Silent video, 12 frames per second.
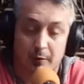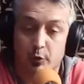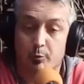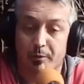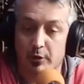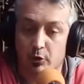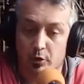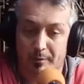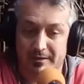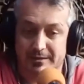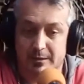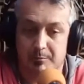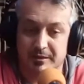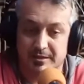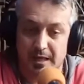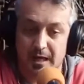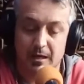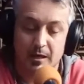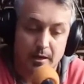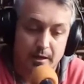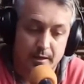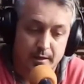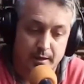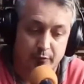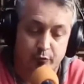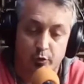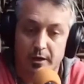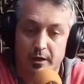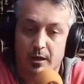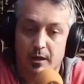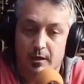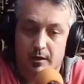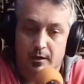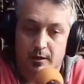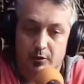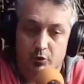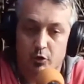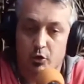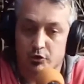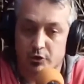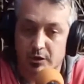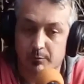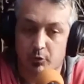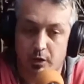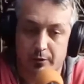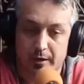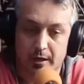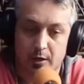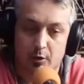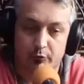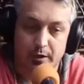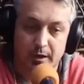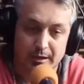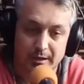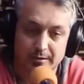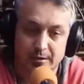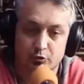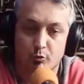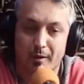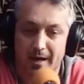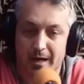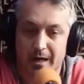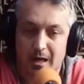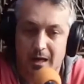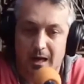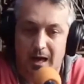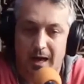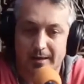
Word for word: se abrió un periodo de pases especial que fue eh, con los equipos que habían quedado afuera que se sumaran